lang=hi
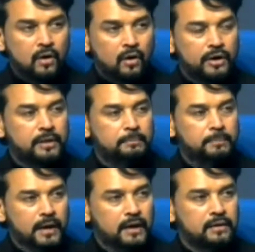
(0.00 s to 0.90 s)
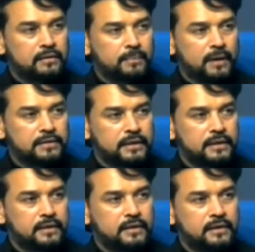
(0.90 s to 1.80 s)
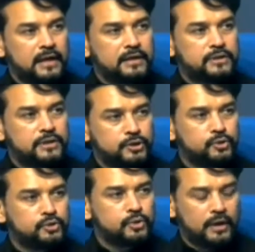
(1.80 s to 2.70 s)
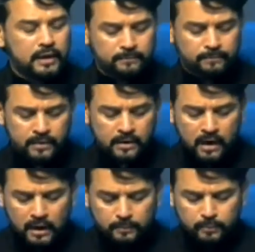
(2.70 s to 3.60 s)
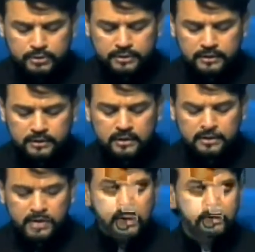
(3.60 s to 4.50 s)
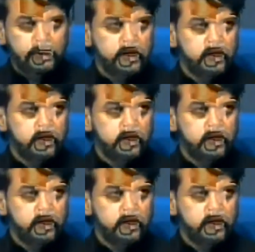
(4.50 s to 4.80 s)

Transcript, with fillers: और एक बड़ा बात यह कि राइट्स इश्यू जो है अब उसकी लिस्टिंग भी